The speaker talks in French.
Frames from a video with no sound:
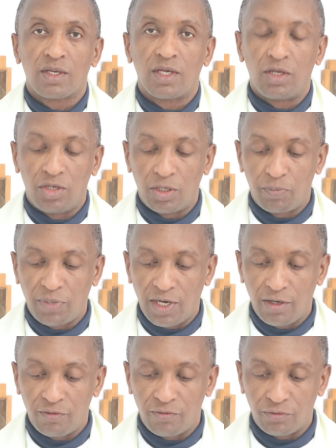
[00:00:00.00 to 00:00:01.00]
Il n'est
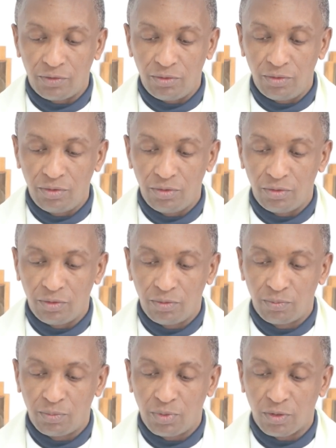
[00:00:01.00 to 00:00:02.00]
pas venu
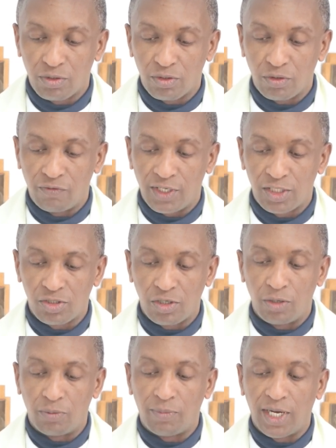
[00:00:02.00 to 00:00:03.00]
pour sauver
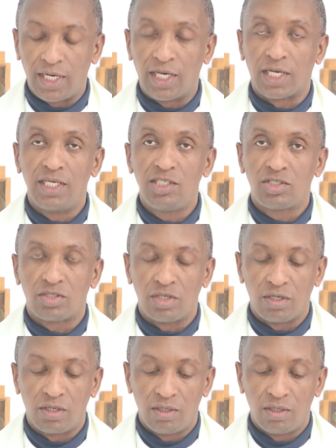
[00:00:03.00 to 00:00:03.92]
seulement les riches,